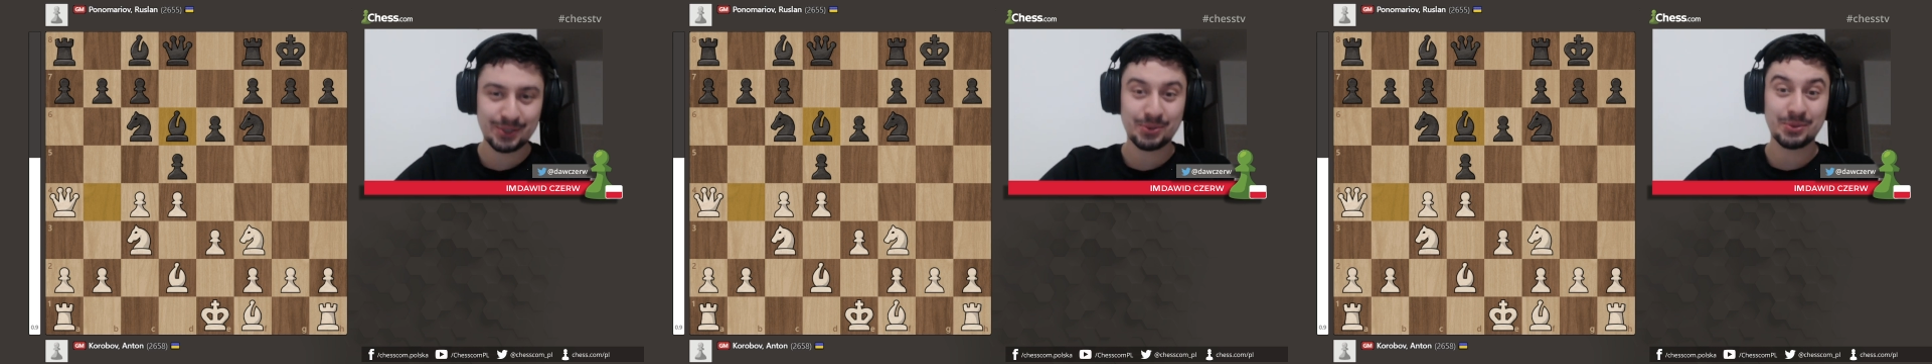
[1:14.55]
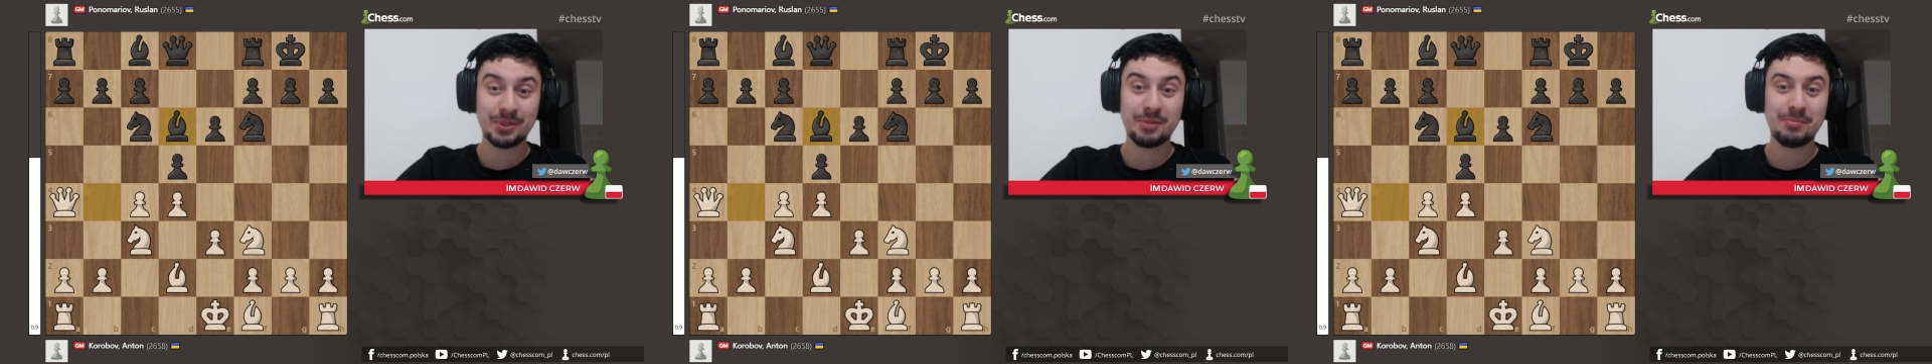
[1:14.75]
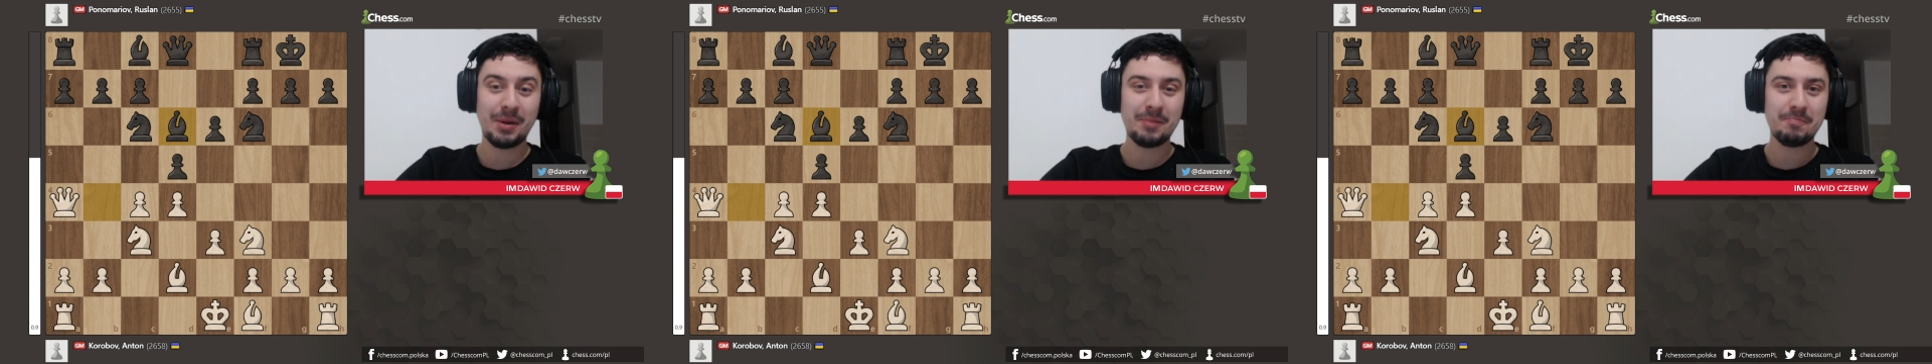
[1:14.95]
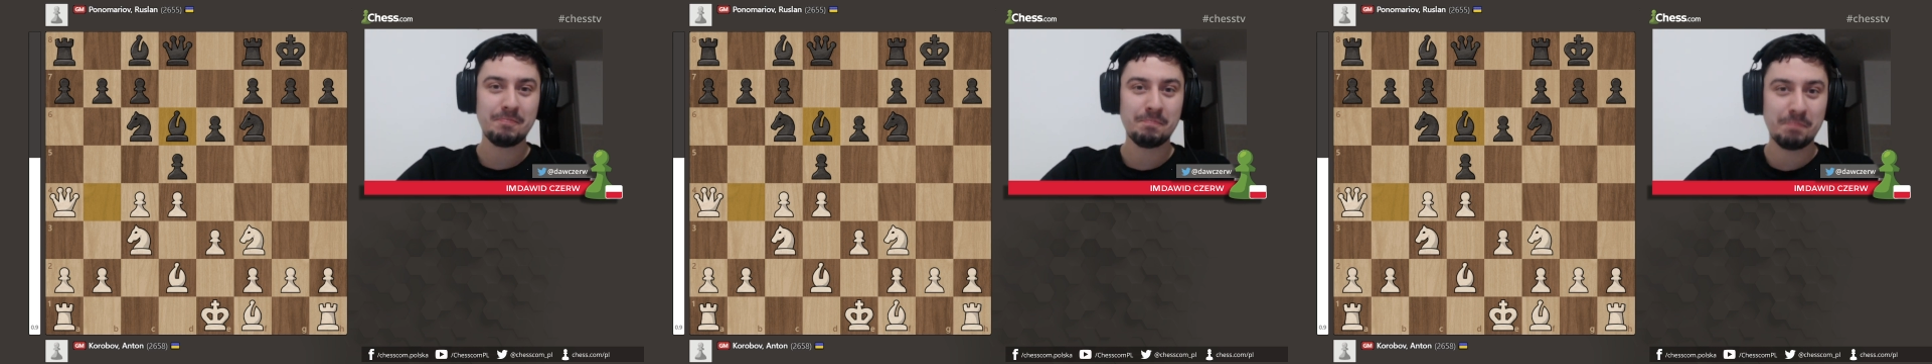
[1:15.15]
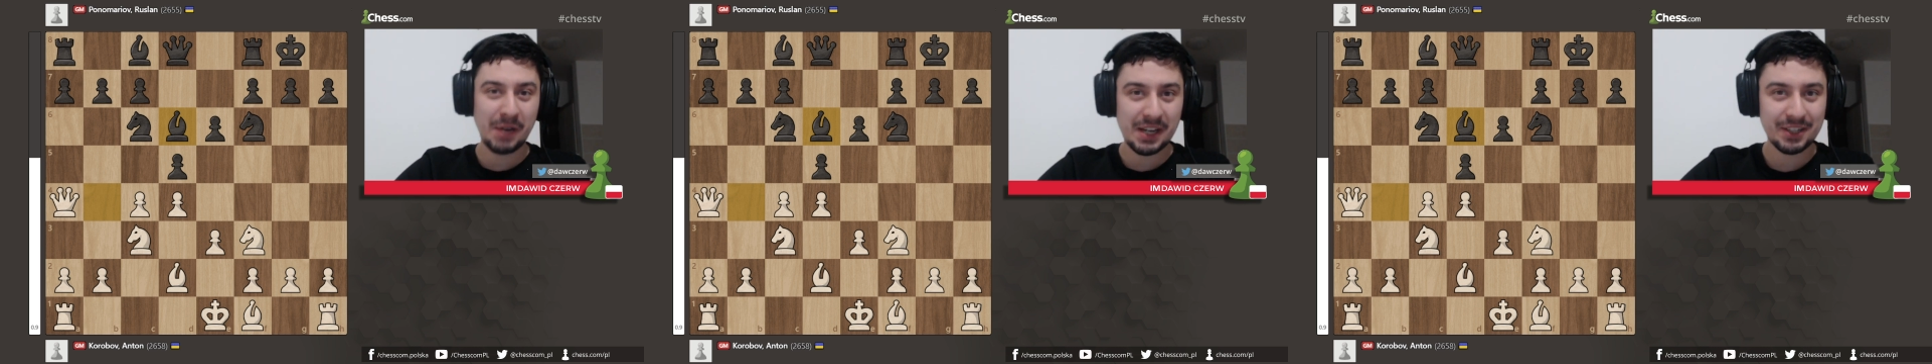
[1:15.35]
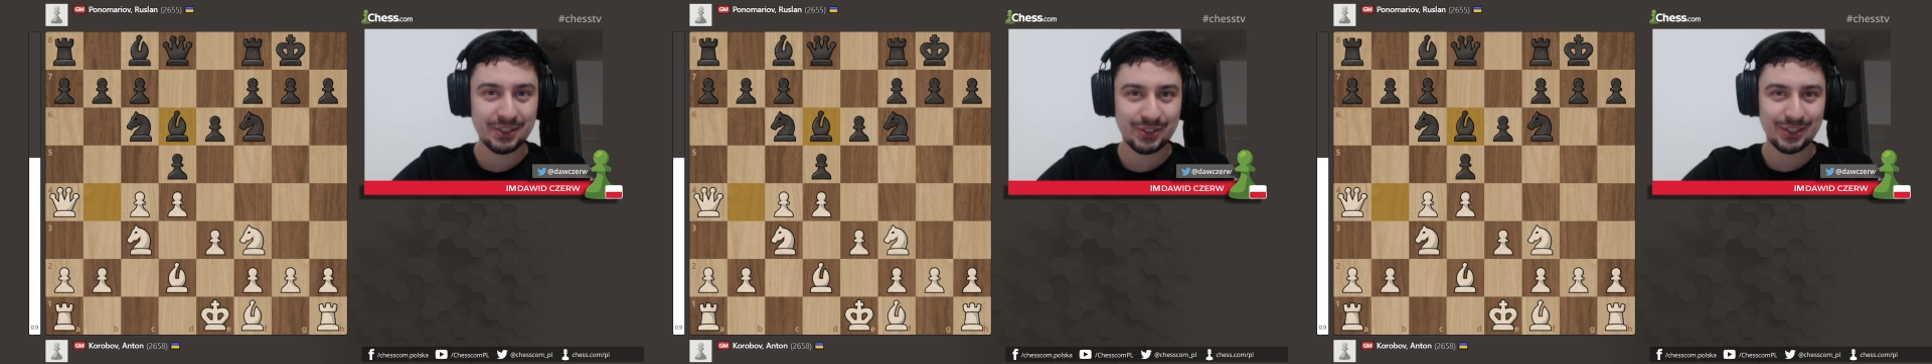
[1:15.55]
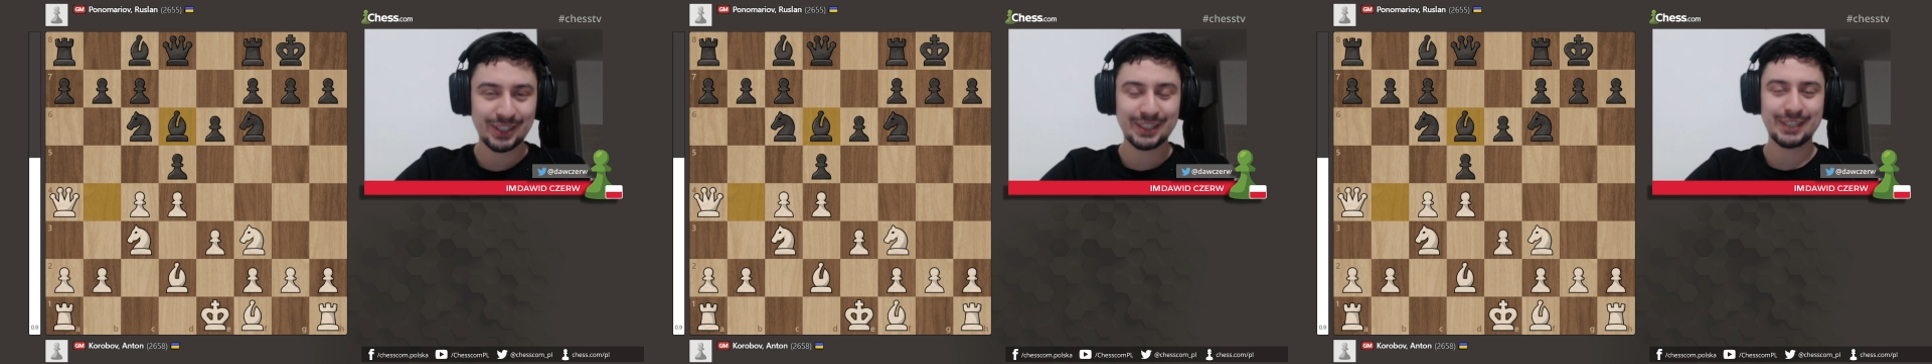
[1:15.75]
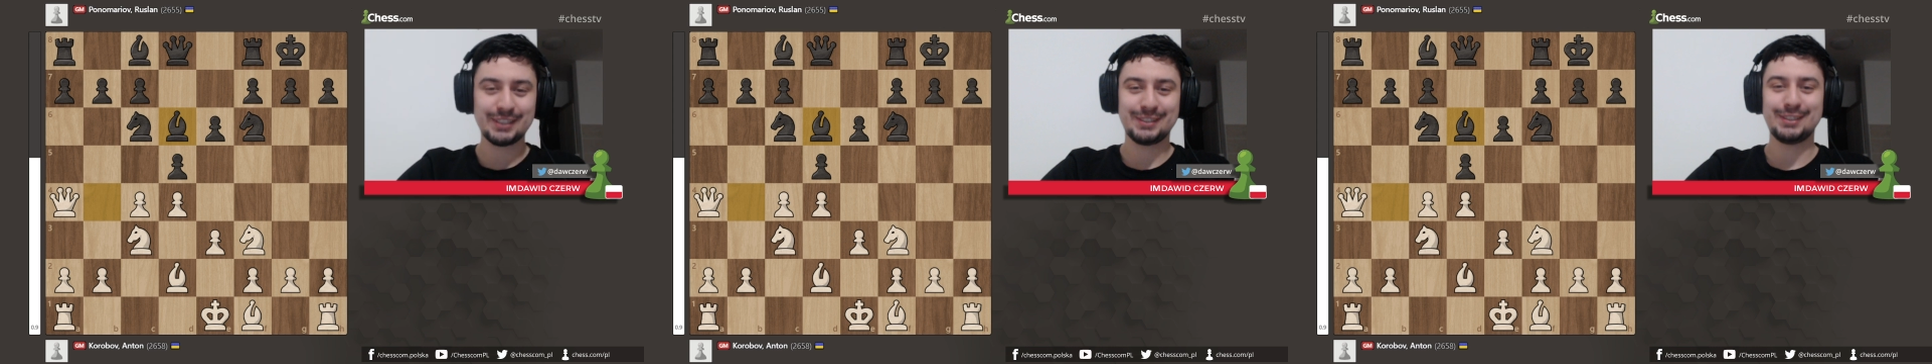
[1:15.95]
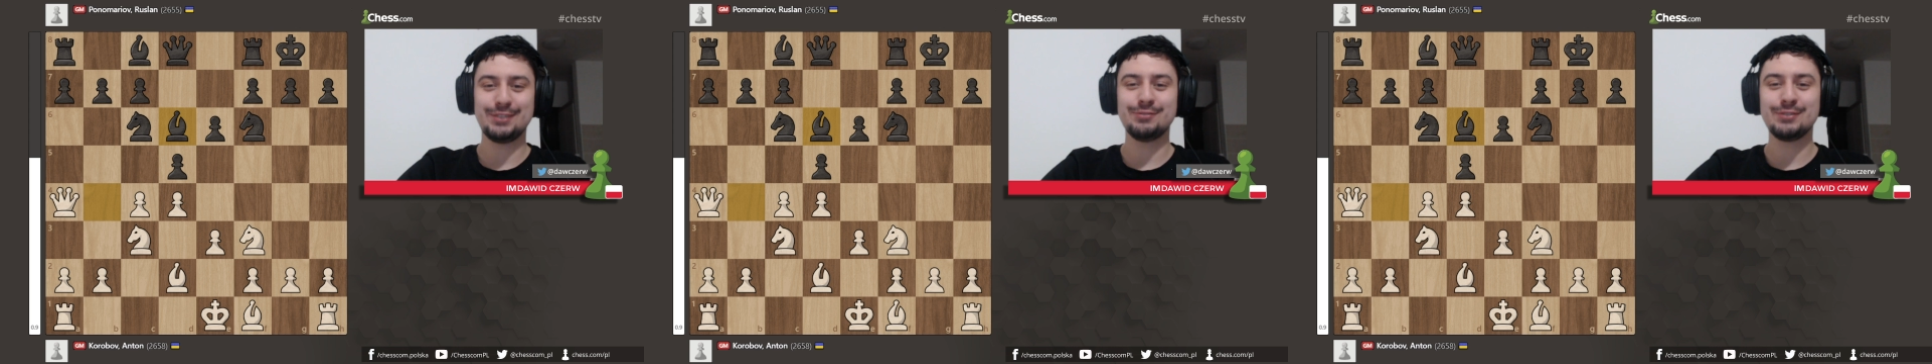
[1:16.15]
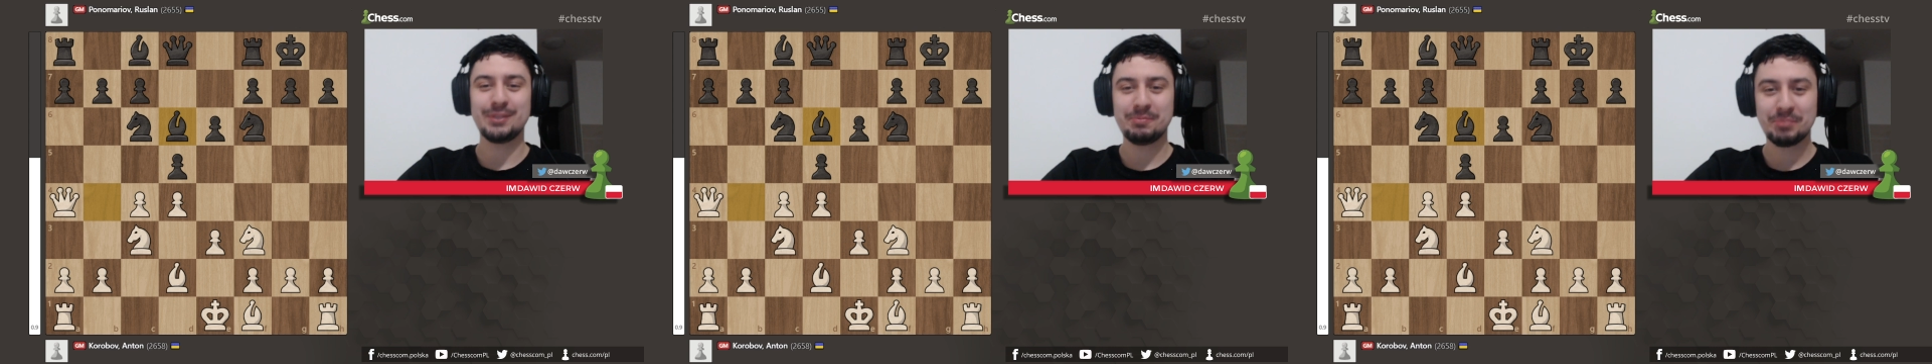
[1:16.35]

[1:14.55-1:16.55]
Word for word: który ma bardzo agresywne